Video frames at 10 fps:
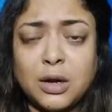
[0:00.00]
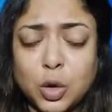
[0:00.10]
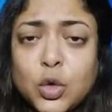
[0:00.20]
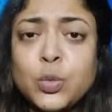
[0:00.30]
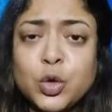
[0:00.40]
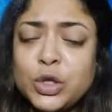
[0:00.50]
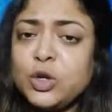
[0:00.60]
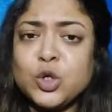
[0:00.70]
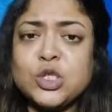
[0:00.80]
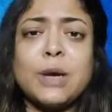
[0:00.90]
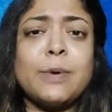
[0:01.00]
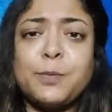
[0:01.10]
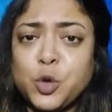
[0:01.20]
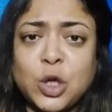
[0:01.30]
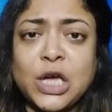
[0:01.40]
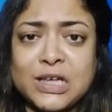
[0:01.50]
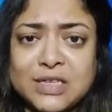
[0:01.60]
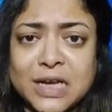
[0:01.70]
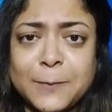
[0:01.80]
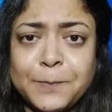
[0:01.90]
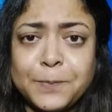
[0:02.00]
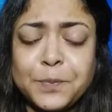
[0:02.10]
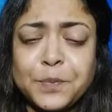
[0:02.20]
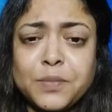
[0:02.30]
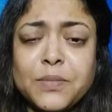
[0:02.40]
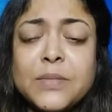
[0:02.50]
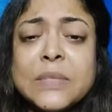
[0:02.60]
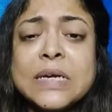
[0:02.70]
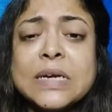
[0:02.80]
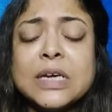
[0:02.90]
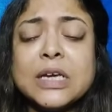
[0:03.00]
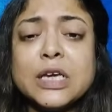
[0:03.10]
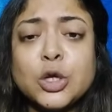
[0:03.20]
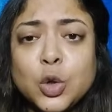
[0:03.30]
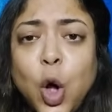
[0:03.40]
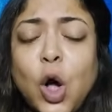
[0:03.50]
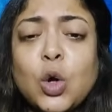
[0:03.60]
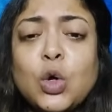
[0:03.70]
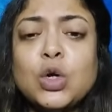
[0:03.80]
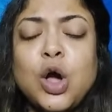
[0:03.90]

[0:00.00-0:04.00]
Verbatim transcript: অনুভূতি রয়েছে আমরা প্রত্যেকে চাই কিন্তু কখন